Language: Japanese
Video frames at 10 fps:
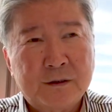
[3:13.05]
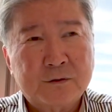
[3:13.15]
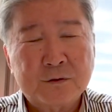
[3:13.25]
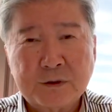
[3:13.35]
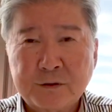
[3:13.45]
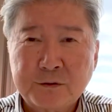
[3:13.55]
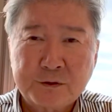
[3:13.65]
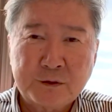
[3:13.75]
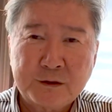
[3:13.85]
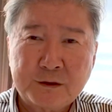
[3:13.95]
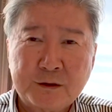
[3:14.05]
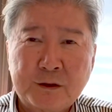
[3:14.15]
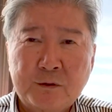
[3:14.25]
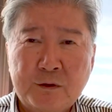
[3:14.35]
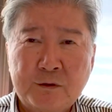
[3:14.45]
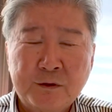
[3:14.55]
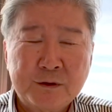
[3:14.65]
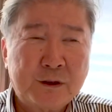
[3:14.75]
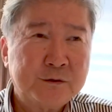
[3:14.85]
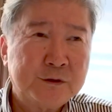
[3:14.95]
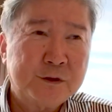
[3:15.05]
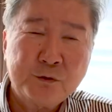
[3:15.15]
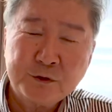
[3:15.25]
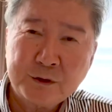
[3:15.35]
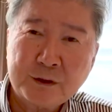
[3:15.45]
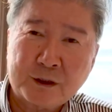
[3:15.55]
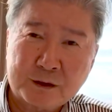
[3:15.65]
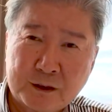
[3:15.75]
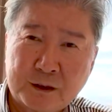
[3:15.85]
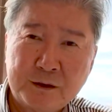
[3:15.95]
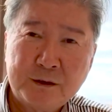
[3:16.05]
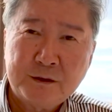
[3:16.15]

不動産投資のやり方とかを逆に指導してたから、